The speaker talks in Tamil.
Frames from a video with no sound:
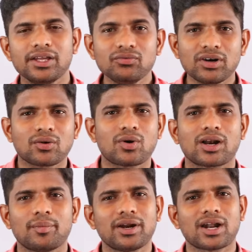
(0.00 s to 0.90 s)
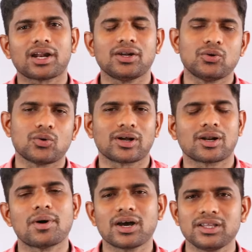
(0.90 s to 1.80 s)
இன்வெர்டர் வாங்கலாமா நான் இன்வெர்டர்
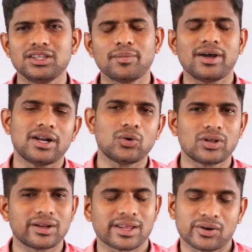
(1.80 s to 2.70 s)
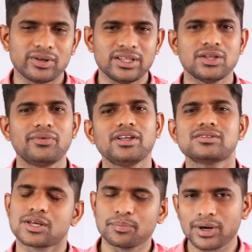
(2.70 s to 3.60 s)
வாங்கலாமா இந்த மாதிரி டவுட் இருக்கிறவங்க இந்த
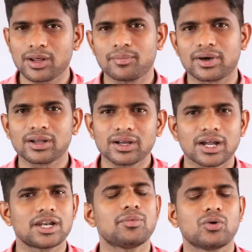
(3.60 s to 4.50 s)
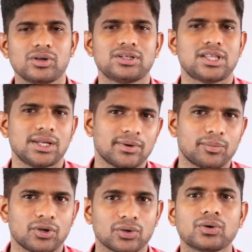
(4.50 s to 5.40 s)
வீடியோ ஸ்கிப் பண்ணாமல் பாருங்கள் கண்டிப்பாக உங்களுக்கு
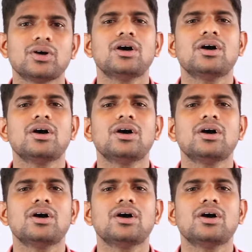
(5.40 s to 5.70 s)
தெளிவாக புரியும்